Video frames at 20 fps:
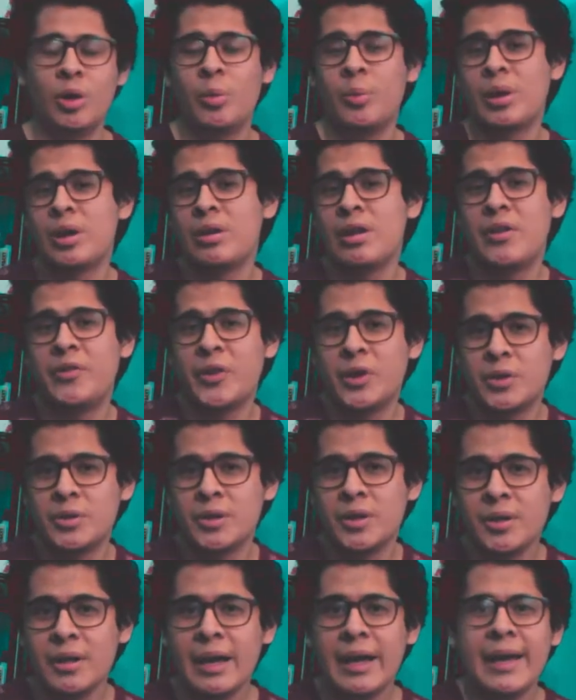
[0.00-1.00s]
Lo bueno del Foro
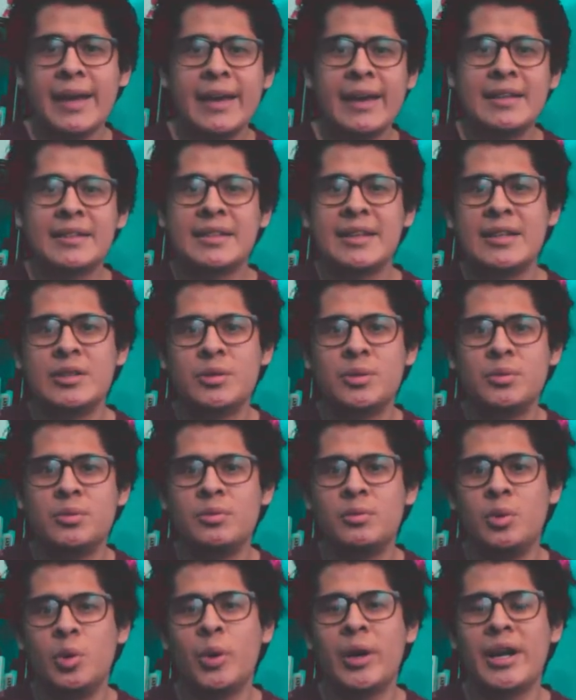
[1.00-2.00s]
Sol es que es
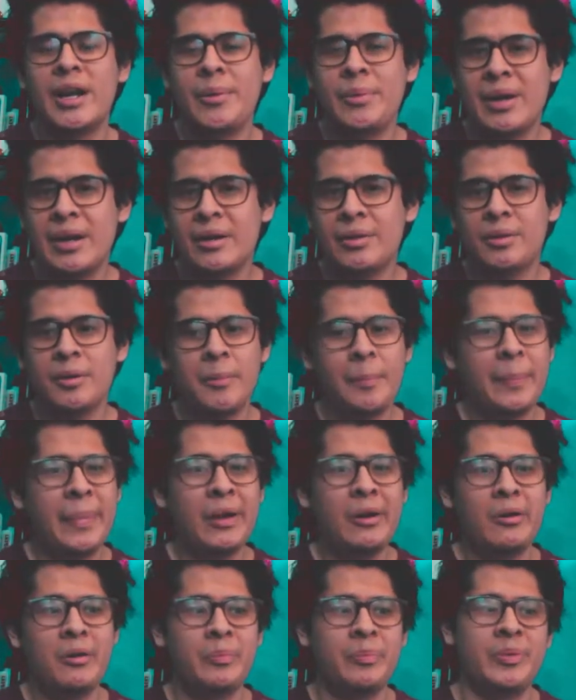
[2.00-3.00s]
un lugar abierto,
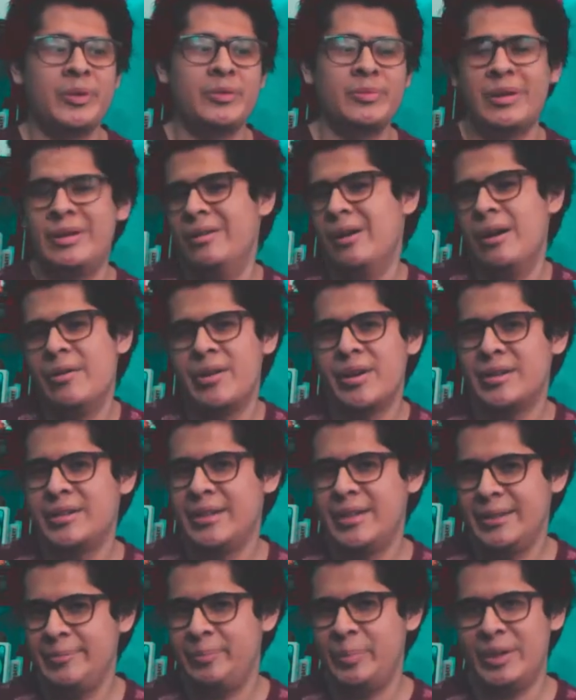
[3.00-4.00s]
pero pues bueno, aún
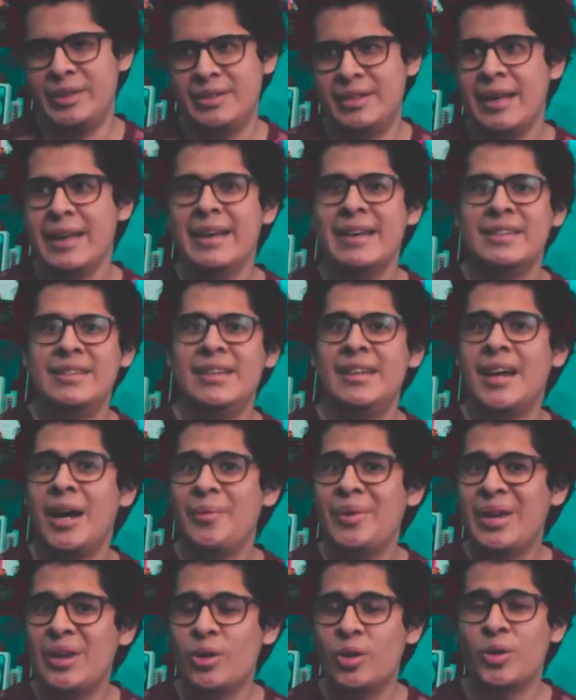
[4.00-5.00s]
así pues sigue
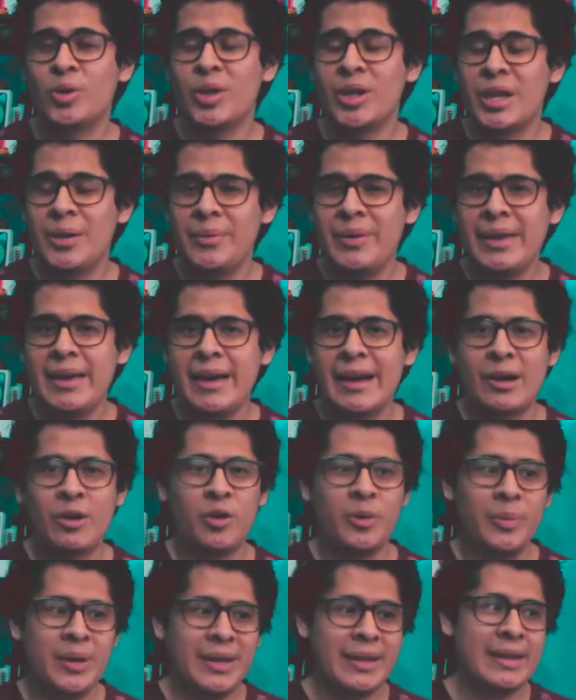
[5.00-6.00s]
habiendo todavía
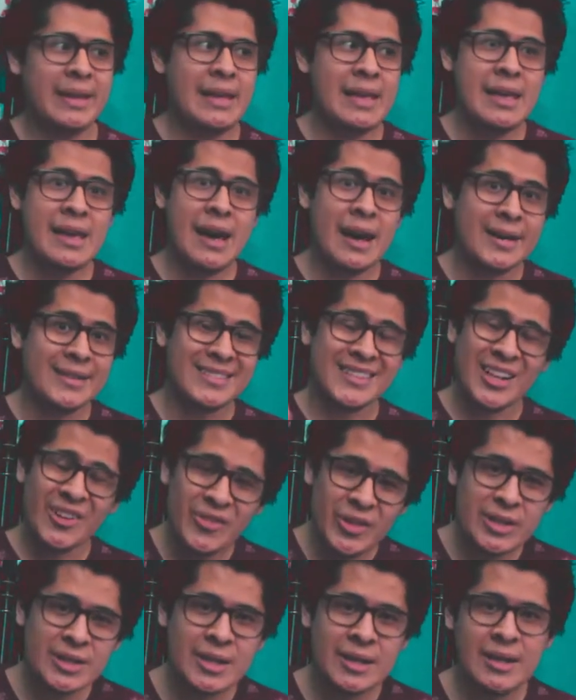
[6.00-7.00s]
COVID y hasta la
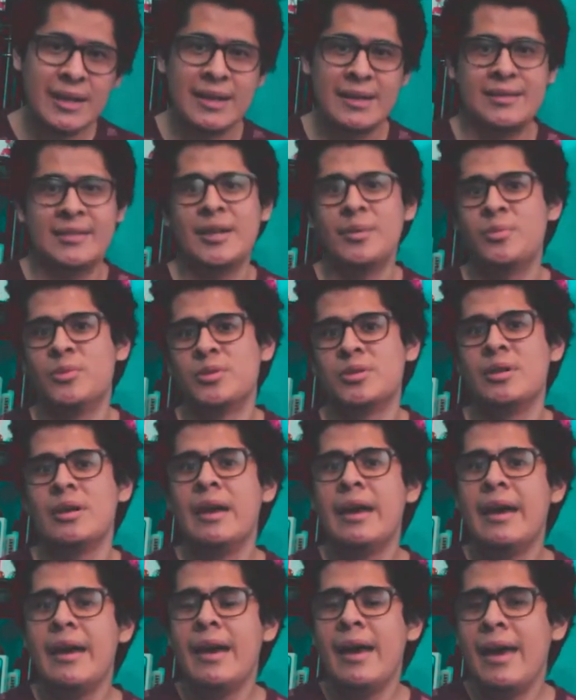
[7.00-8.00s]
fecha estamos
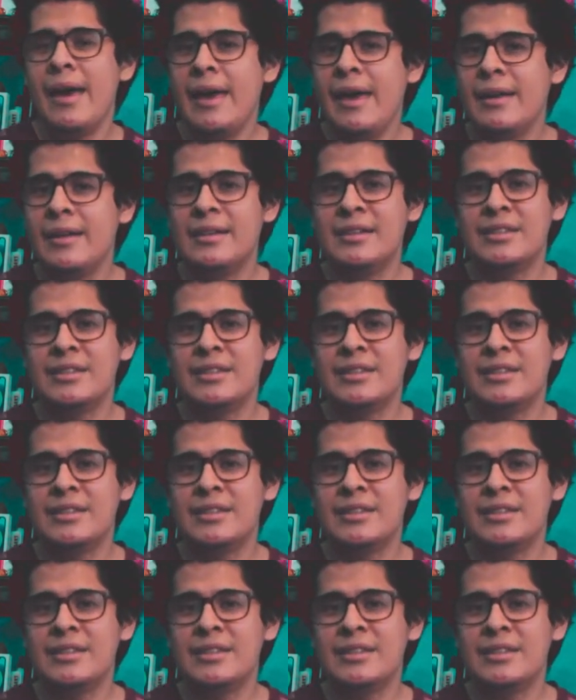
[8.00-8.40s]
en